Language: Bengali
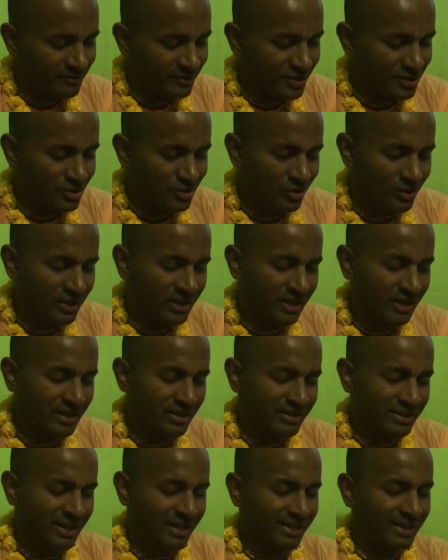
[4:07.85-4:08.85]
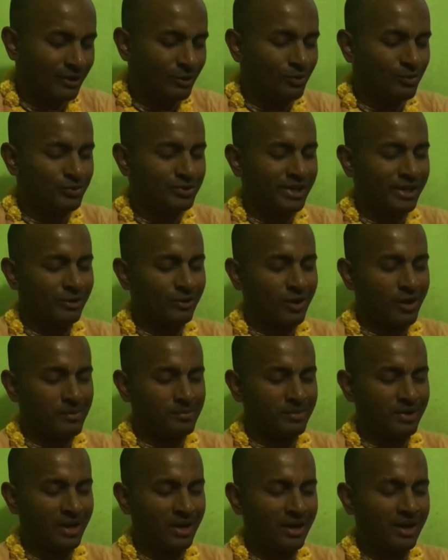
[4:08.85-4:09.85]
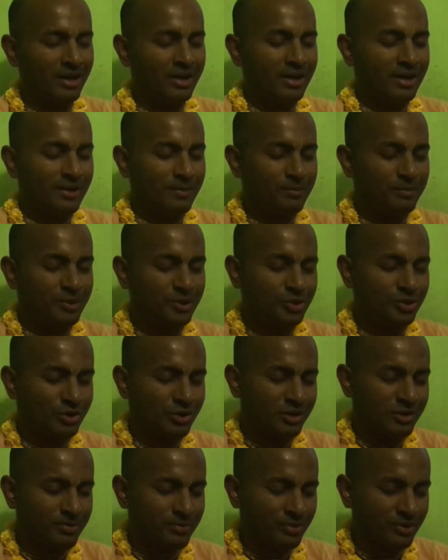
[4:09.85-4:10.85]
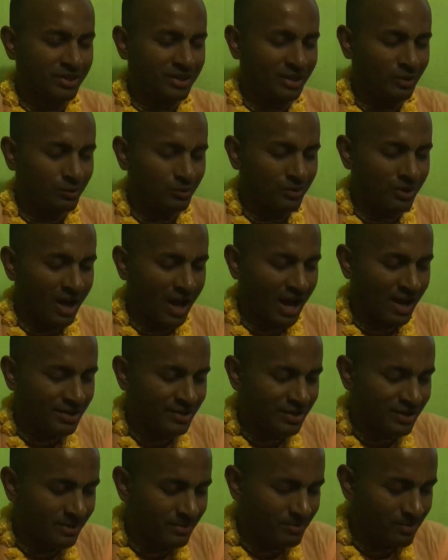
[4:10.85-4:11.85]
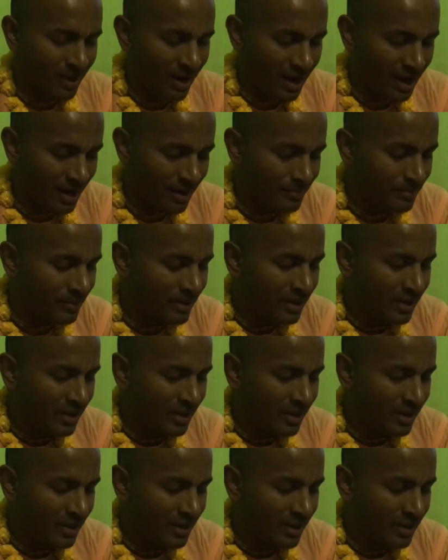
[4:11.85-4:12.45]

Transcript: বিষয়ে থেকেও যেন আমরা বিষয়ের প্রতি উদাসীন ভাব